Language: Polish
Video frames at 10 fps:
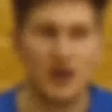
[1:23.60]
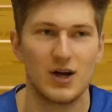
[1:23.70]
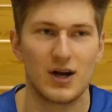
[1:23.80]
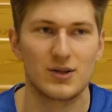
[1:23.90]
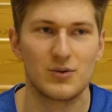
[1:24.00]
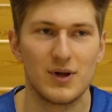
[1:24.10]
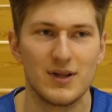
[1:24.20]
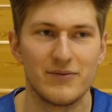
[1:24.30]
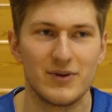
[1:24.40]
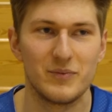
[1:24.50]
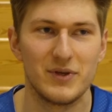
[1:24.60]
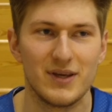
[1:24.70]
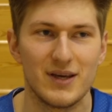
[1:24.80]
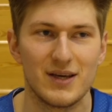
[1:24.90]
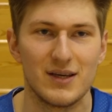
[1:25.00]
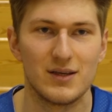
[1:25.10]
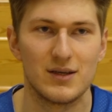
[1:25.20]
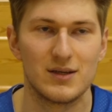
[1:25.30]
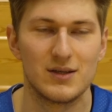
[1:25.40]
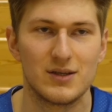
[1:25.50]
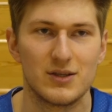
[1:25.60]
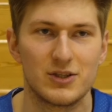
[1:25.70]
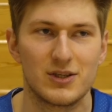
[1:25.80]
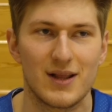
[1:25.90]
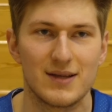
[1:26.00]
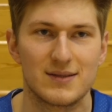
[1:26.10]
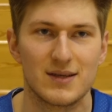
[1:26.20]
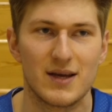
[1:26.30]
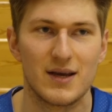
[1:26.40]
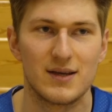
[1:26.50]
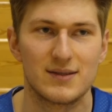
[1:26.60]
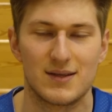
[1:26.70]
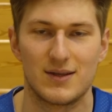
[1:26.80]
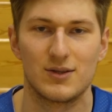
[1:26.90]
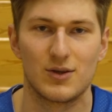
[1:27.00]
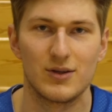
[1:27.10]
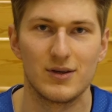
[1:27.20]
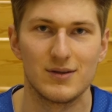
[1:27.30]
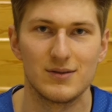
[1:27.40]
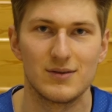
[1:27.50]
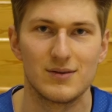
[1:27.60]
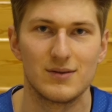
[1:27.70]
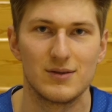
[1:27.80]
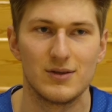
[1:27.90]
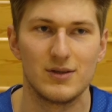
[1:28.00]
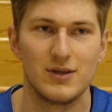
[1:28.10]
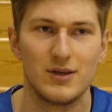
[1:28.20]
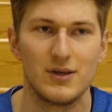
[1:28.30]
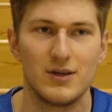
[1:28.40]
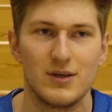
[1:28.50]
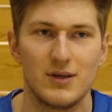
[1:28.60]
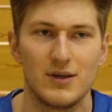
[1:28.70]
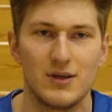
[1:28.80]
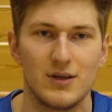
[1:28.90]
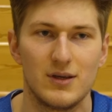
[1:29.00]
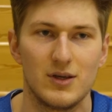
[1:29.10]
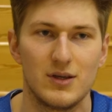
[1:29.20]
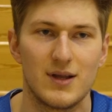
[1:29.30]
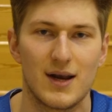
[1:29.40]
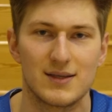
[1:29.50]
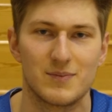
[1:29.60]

Aktualnie w NBA y, śledzę San Antonio, i Dallas